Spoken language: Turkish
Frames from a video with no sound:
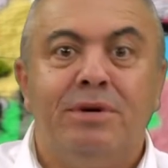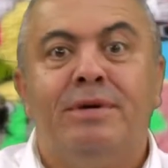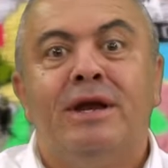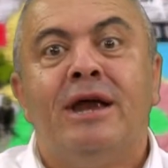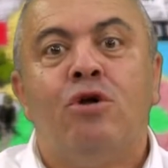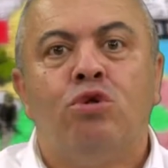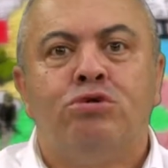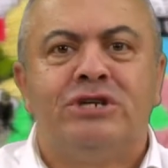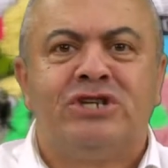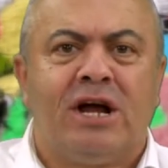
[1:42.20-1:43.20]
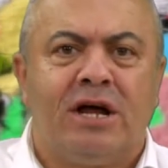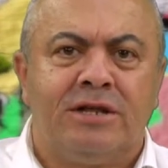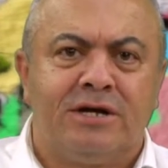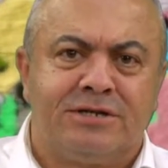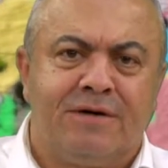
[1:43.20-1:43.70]
Birbirlerini öldürecek
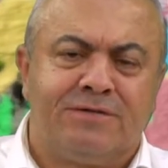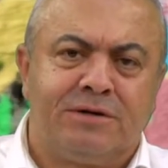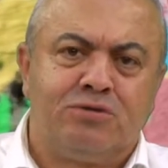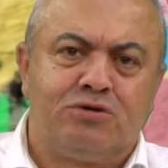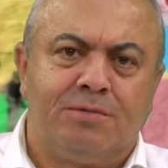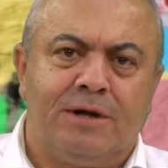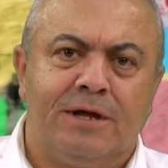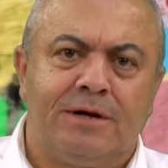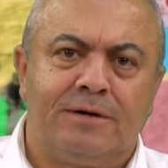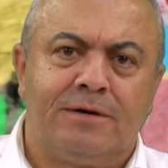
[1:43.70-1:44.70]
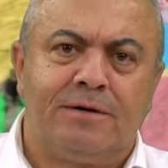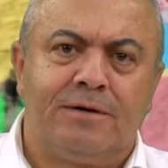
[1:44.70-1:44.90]
kadar saftır Müslümanlar.